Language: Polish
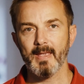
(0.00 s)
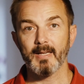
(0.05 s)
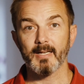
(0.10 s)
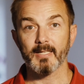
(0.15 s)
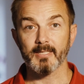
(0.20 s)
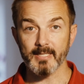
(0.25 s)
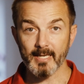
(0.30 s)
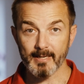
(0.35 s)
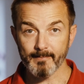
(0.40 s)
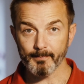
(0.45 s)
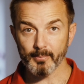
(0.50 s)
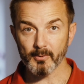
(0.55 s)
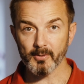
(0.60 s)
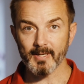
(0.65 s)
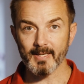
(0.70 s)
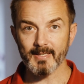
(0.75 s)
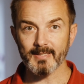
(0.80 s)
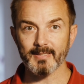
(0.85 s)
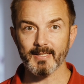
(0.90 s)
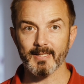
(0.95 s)
Chciałem
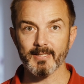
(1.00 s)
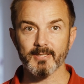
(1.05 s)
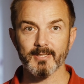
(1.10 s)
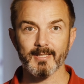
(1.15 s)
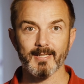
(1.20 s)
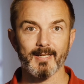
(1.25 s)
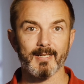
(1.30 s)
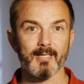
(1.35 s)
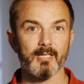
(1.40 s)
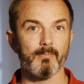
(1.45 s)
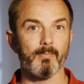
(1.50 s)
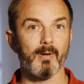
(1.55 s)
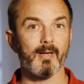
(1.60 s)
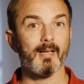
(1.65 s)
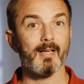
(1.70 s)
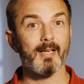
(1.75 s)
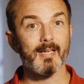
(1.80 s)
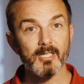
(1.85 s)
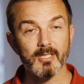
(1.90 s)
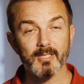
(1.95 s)
pokazać, że jak chyba
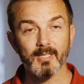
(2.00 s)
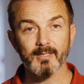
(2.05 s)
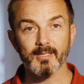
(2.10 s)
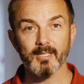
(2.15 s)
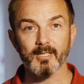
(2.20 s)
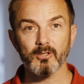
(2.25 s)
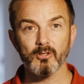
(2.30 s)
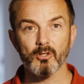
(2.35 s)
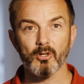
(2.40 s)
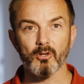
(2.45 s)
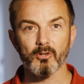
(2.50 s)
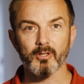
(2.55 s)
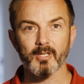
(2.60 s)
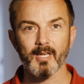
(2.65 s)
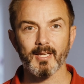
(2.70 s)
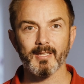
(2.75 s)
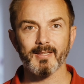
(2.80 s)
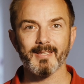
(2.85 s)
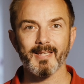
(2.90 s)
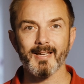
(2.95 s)
każda
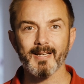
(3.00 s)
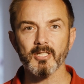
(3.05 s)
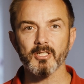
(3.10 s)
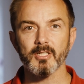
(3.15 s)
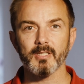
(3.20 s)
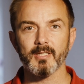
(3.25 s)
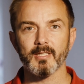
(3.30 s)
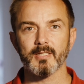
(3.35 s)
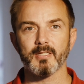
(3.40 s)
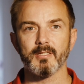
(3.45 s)
technologia, także te